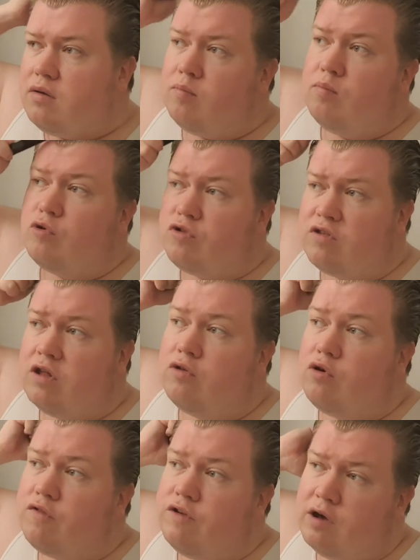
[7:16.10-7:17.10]
muss dann
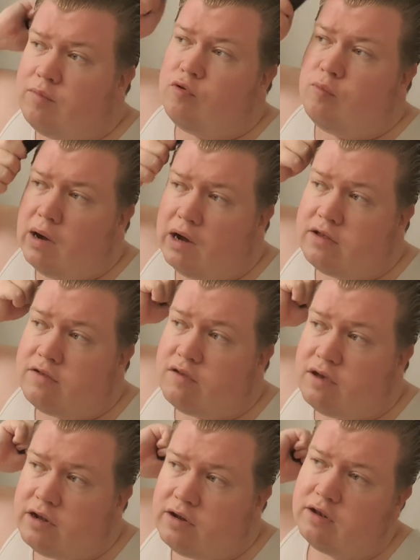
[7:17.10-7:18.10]
doch wieder Pomade
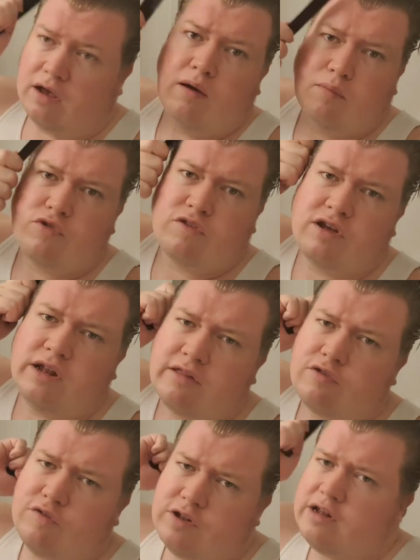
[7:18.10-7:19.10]
sein. Ja, muss klingt
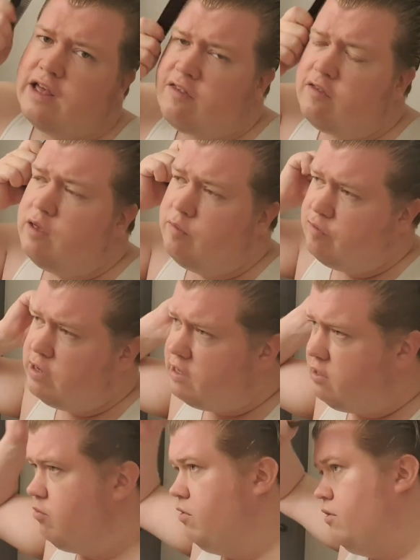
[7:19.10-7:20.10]
so wie eine lästige
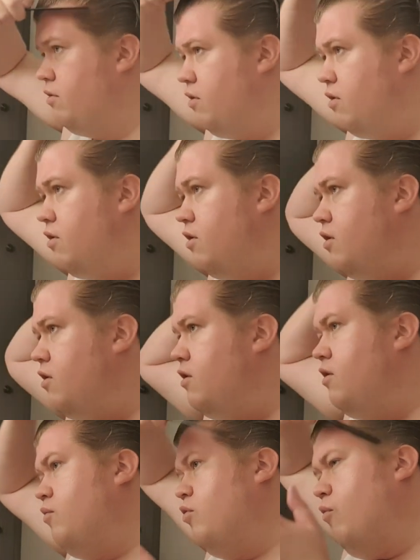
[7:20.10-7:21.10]
Pflicht, aber
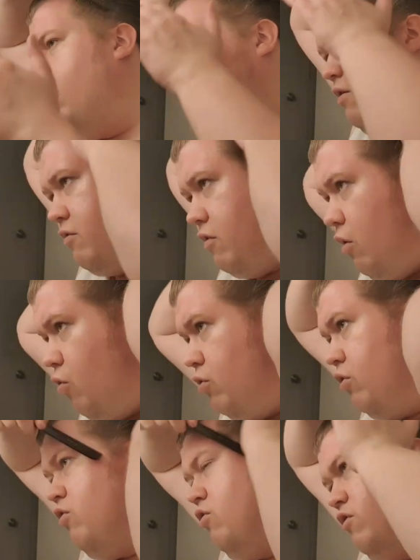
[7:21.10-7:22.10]
Pomade ist ja auch
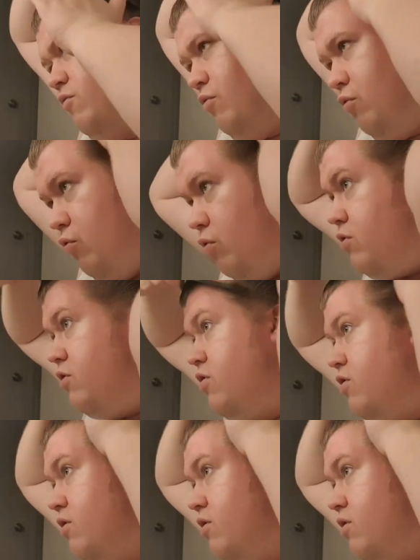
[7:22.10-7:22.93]
ein tolles Produkt.